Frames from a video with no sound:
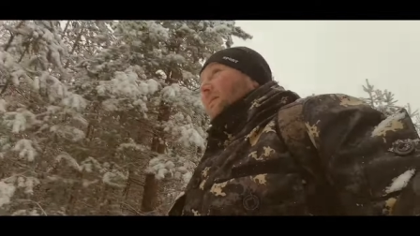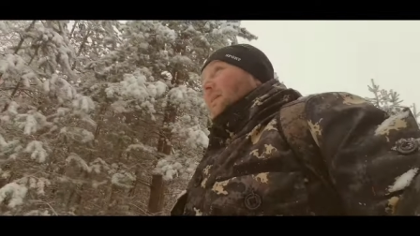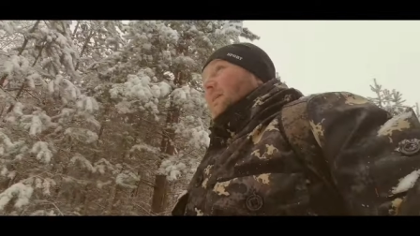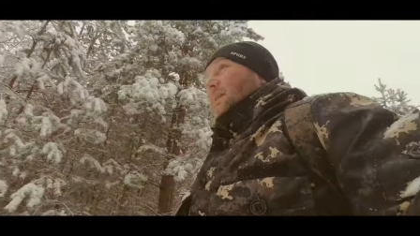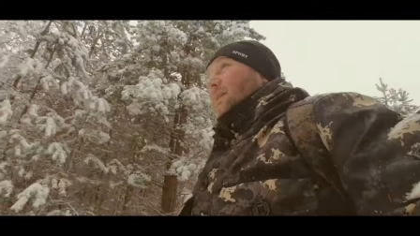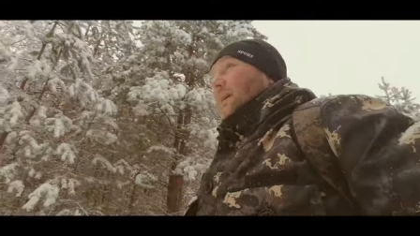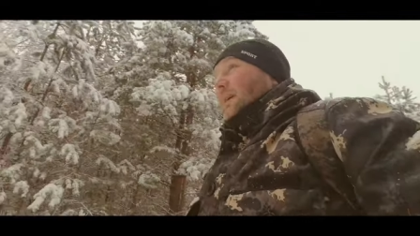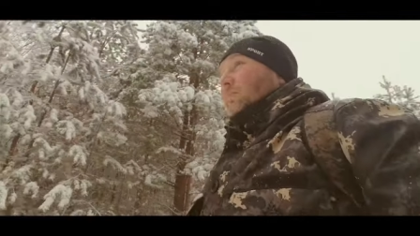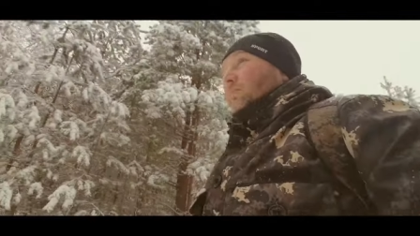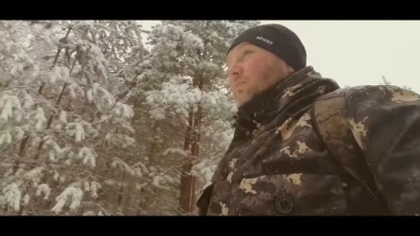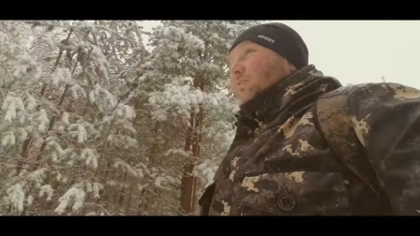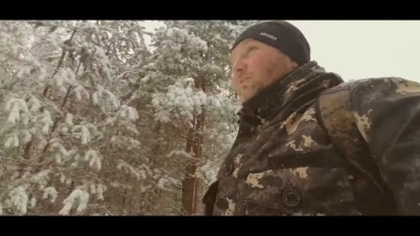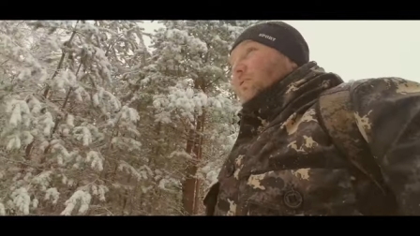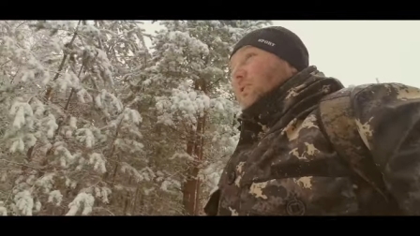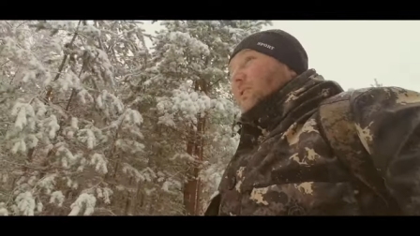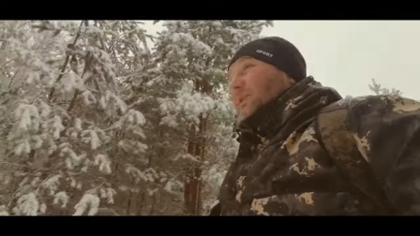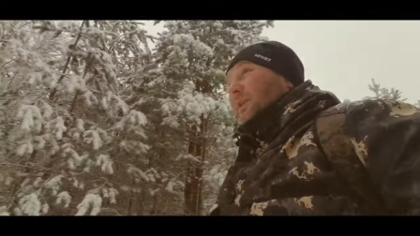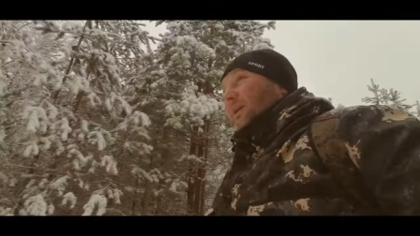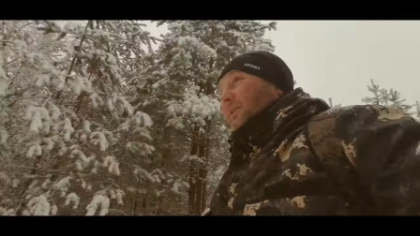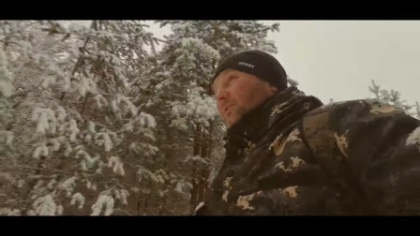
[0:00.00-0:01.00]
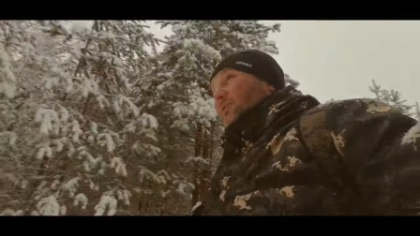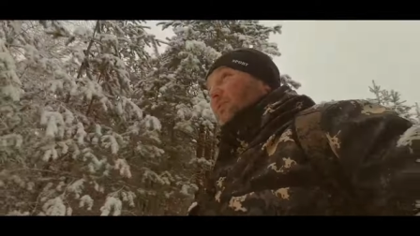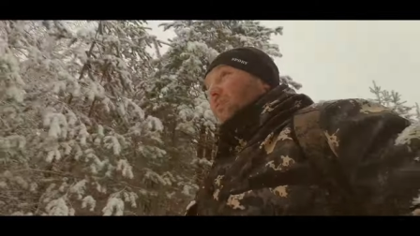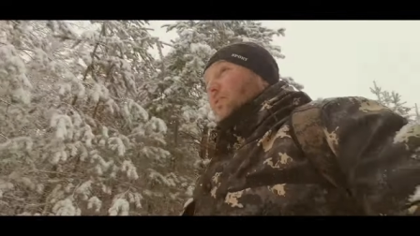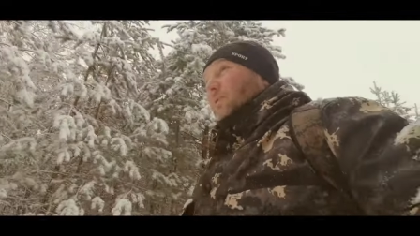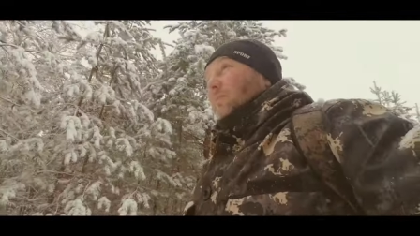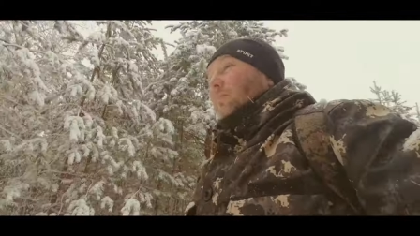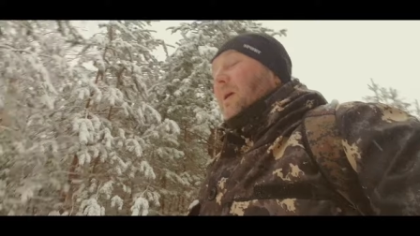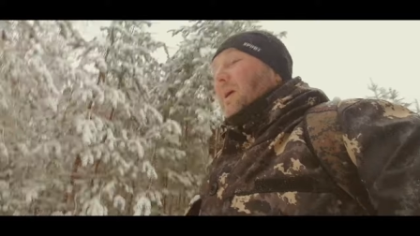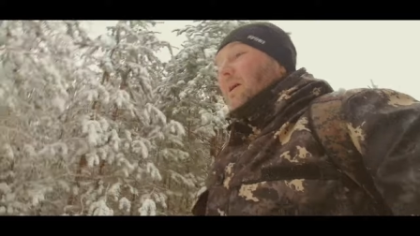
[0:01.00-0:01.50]
как бы уже ни о
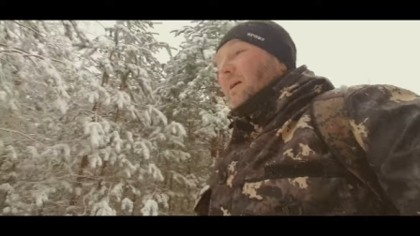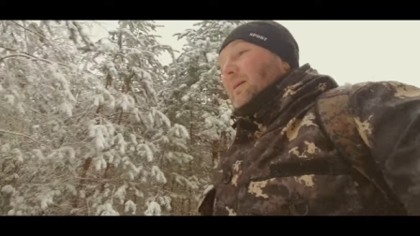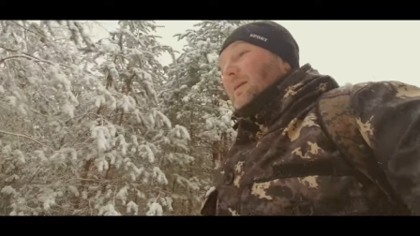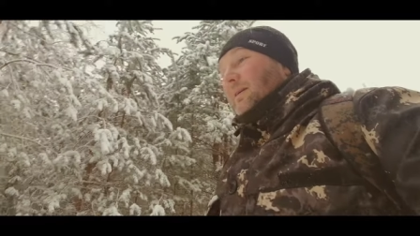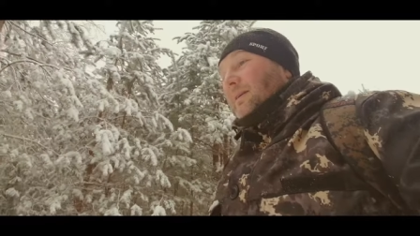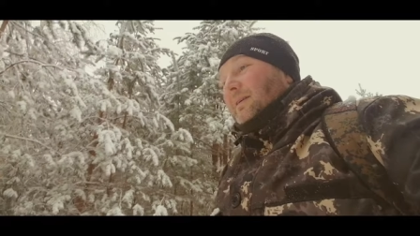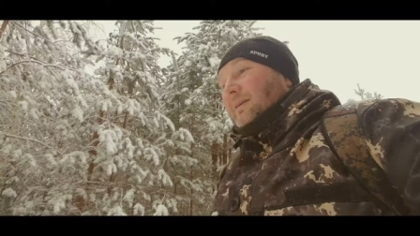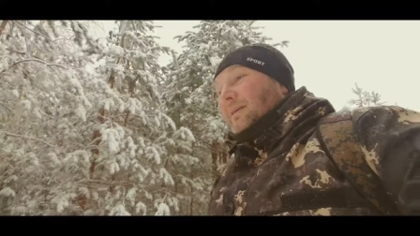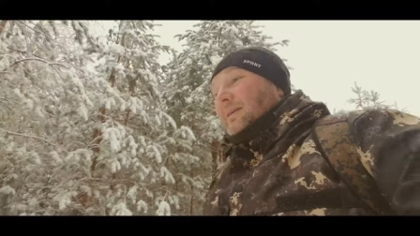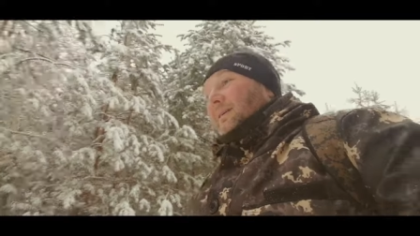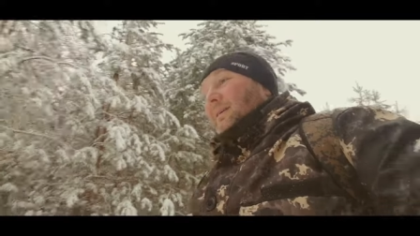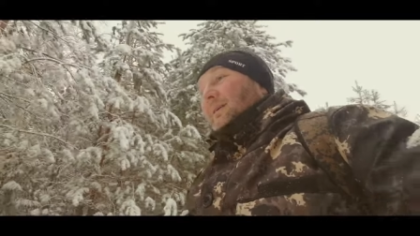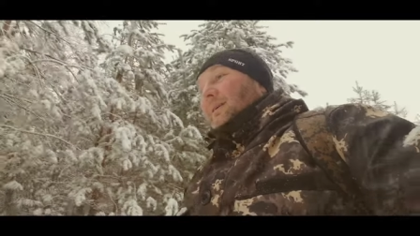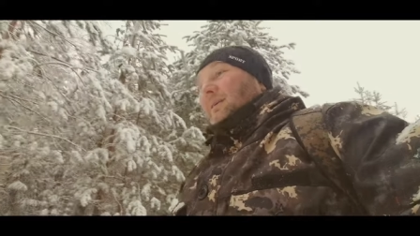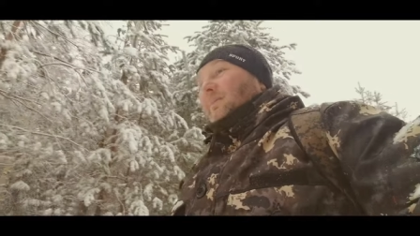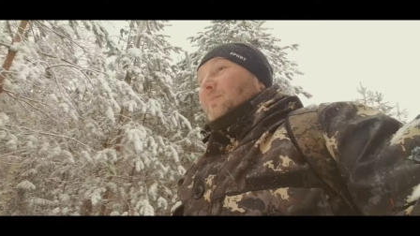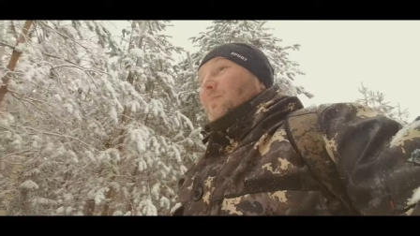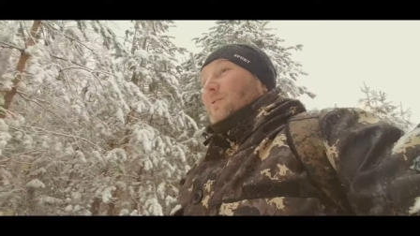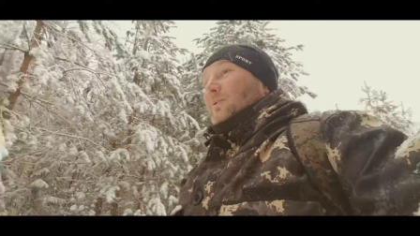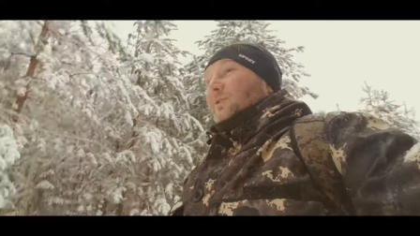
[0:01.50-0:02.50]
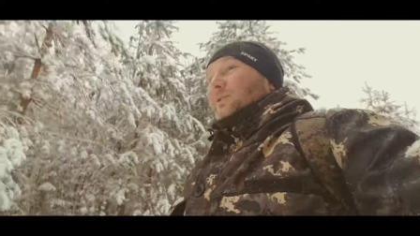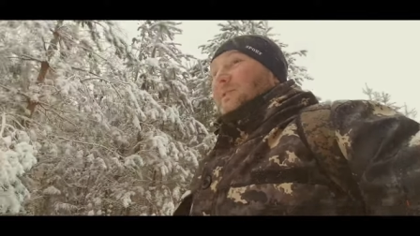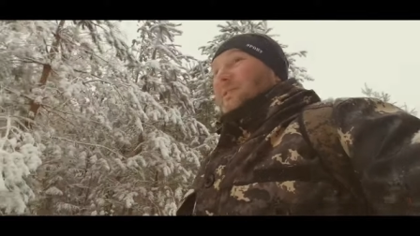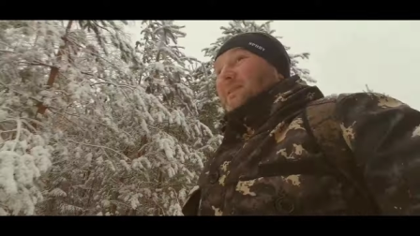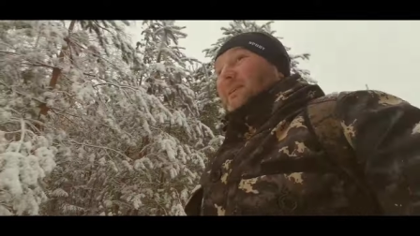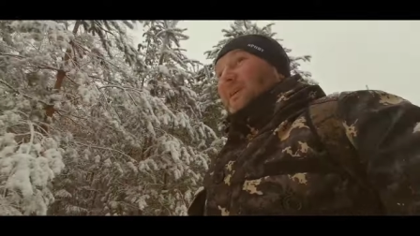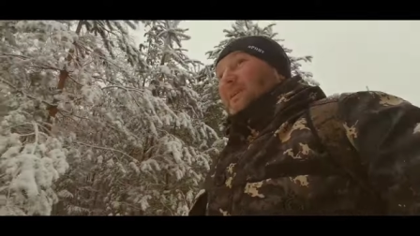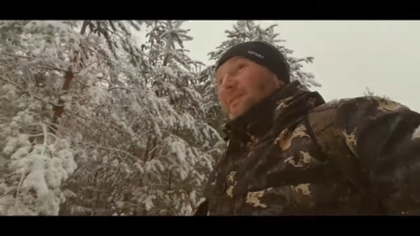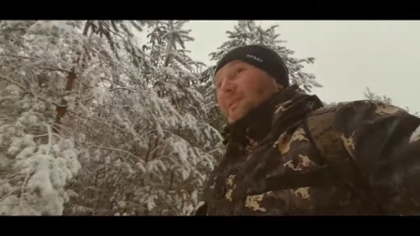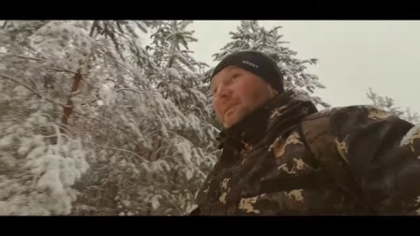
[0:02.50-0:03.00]
чем. Можно
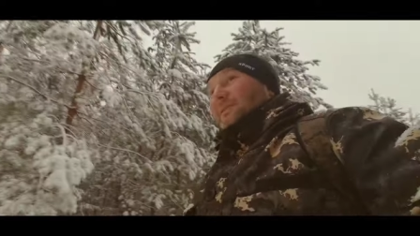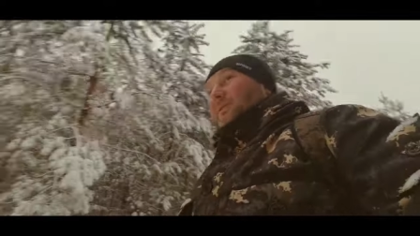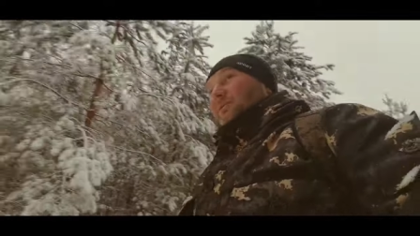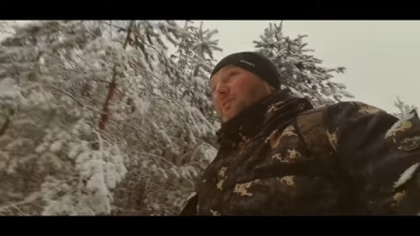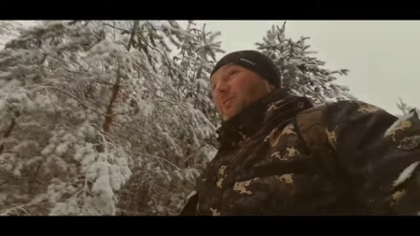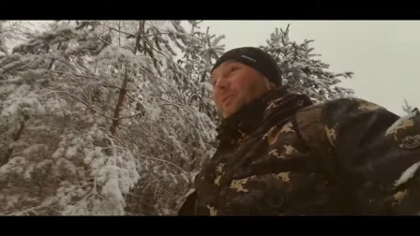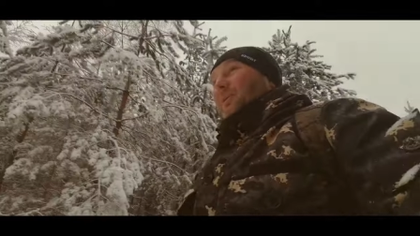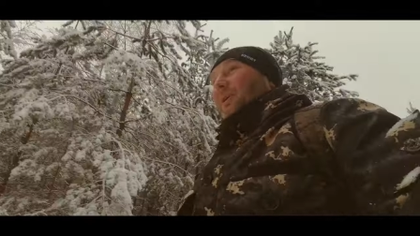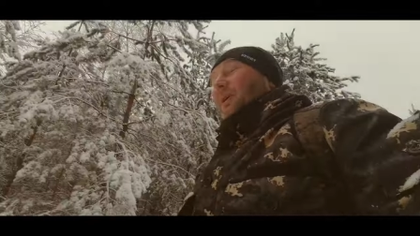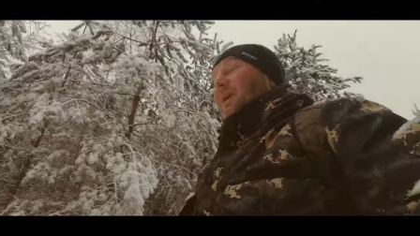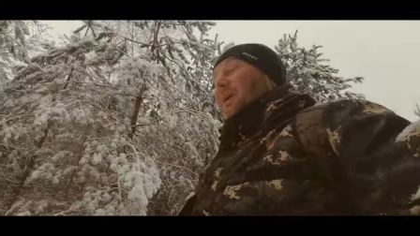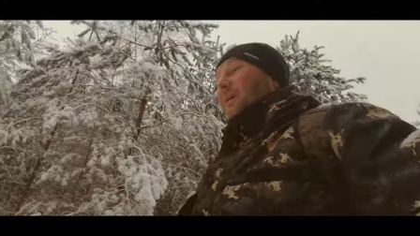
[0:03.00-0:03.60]
сказать, что